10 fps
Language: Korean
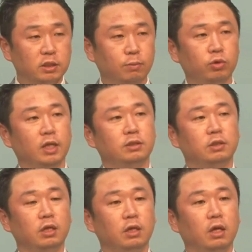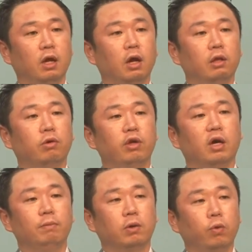못했으니
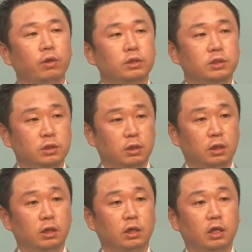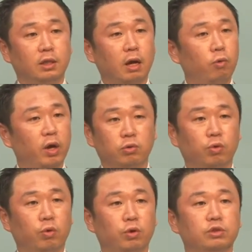너희가 믿고 있는 신이 있다고
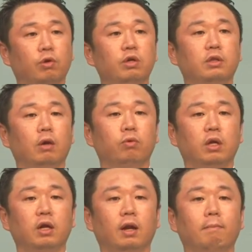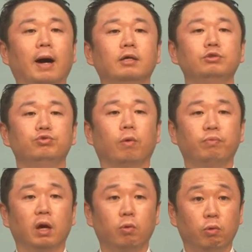해도 절대 우리를 막을 수
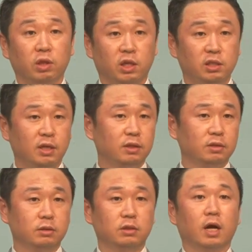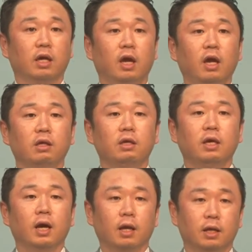없다고 기세등등하게
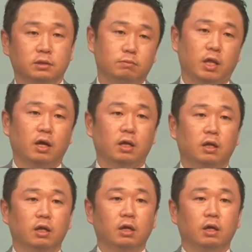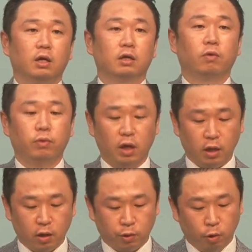이야기를 했습니다.
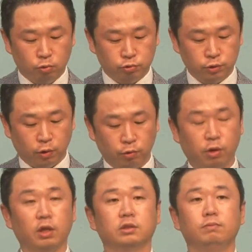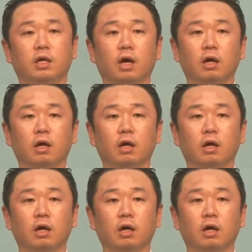그런데 결국은 어떻게 됐습니까?